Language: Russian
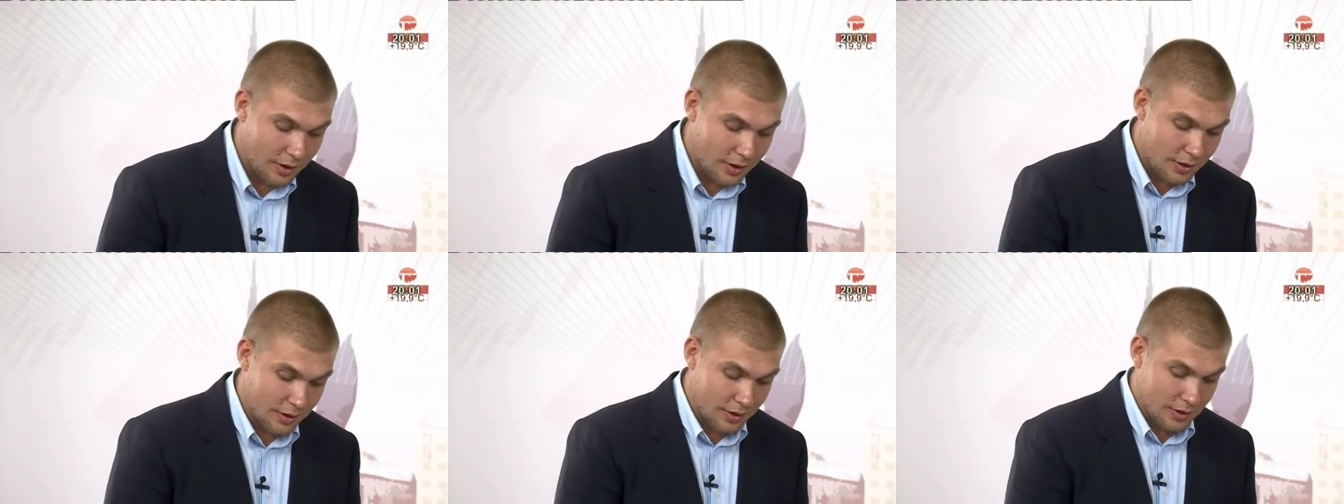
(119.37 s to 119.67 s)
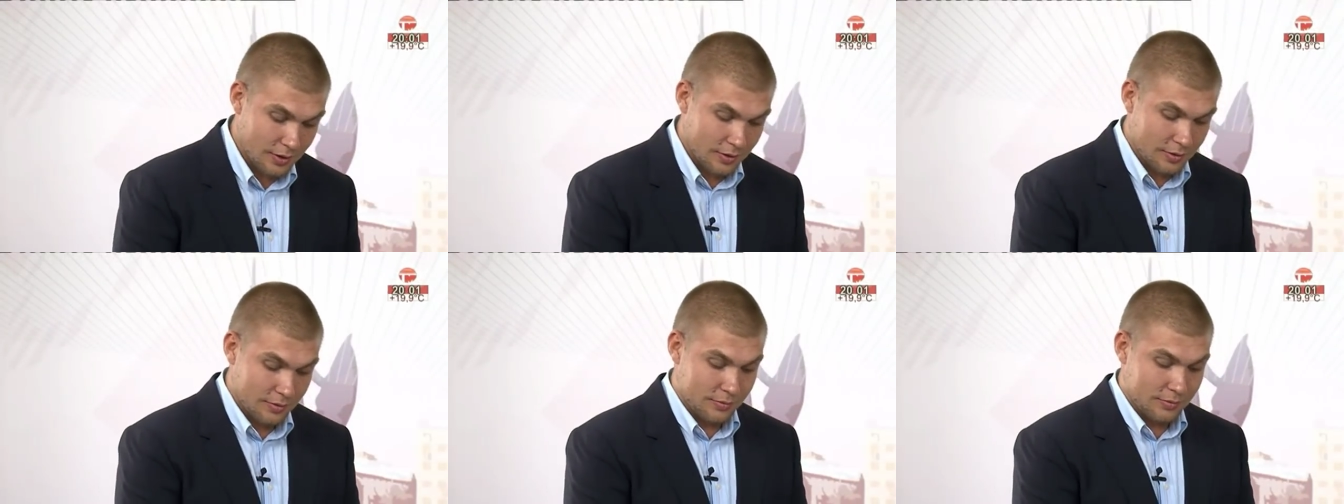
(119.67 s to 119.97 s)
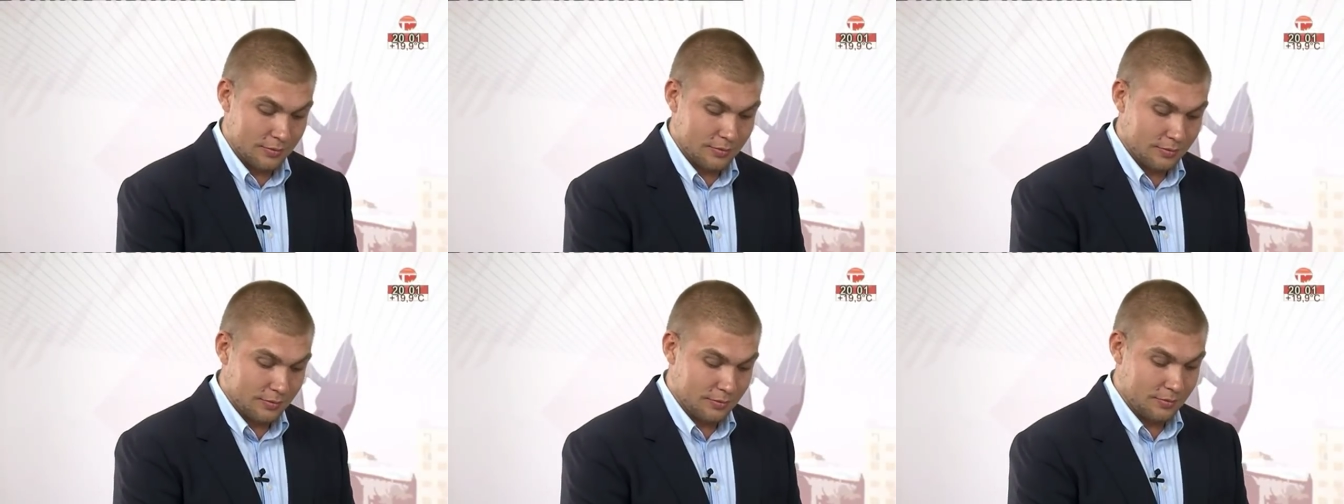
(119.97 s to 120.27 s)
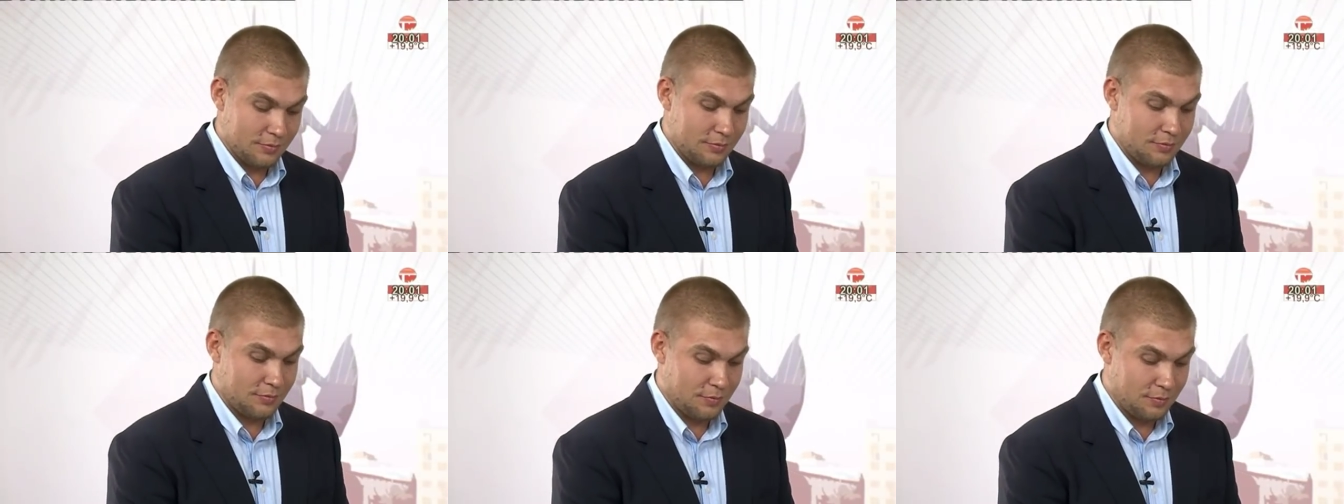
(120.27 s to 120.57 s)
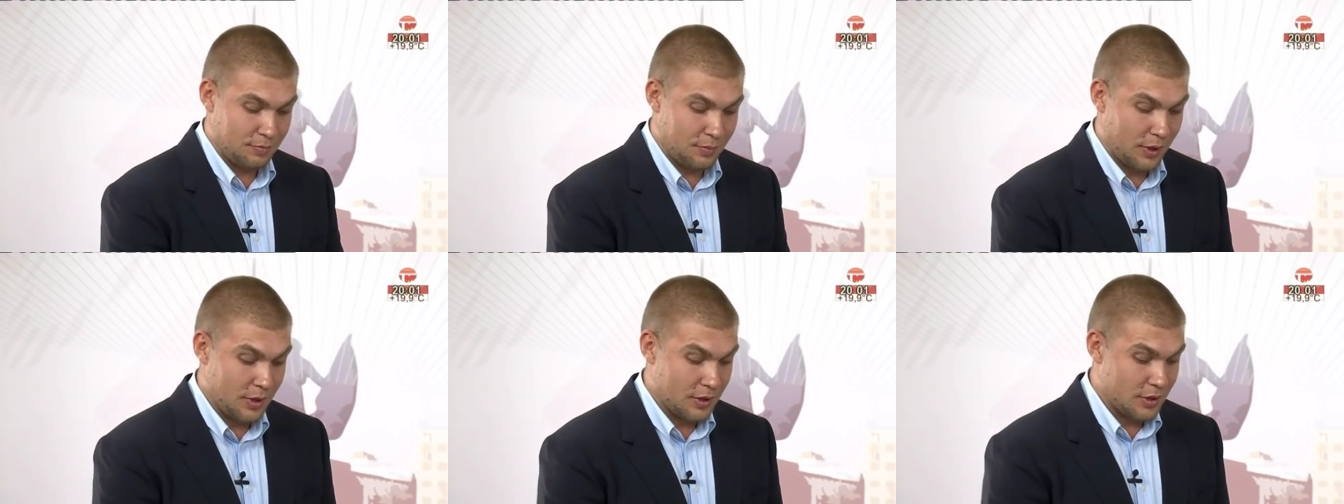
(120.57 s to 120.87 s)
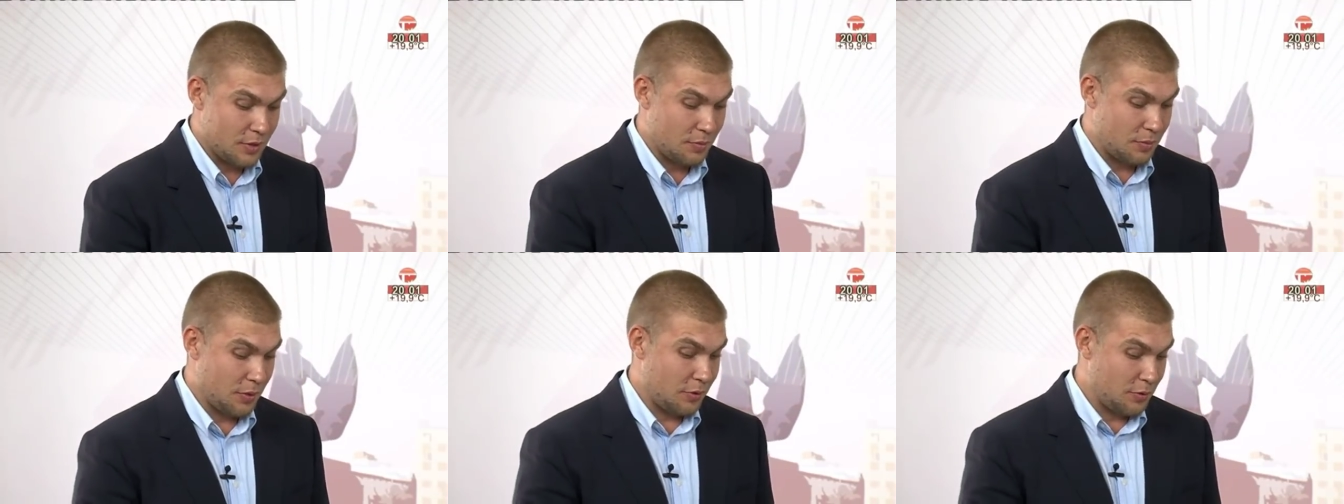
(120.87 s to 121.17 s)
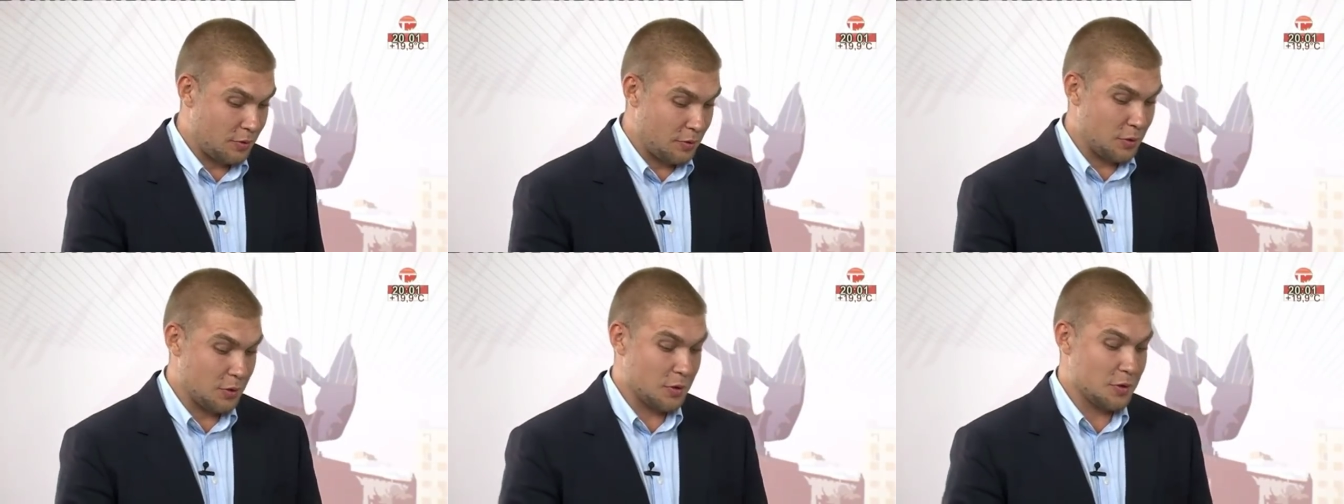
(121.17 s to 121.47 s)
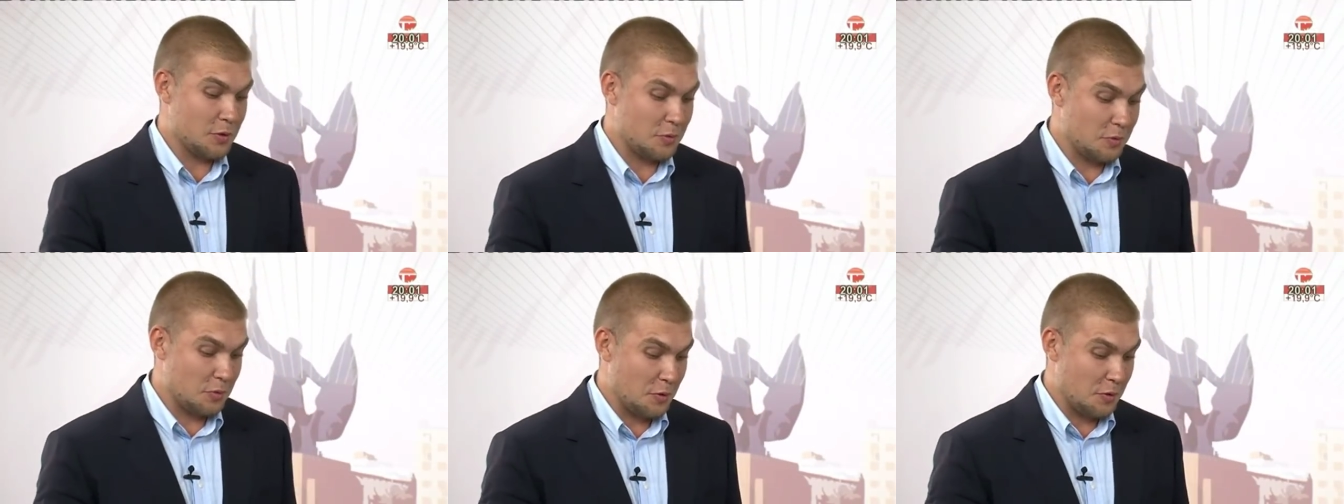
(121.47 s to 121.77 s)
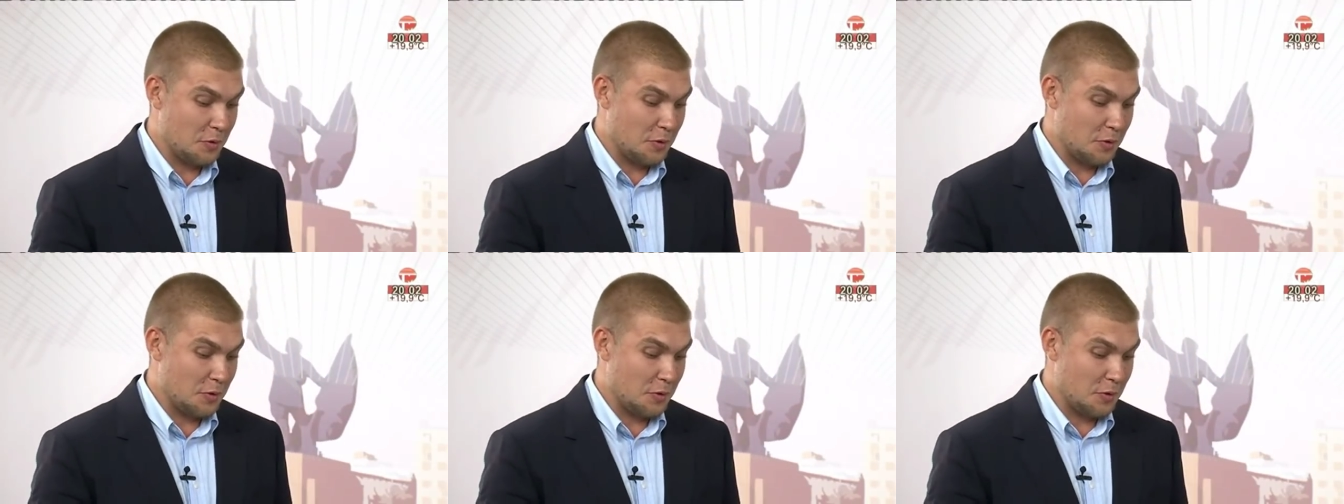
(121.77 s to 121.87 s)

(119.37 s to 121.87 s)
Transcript: А, в принципе, всю основную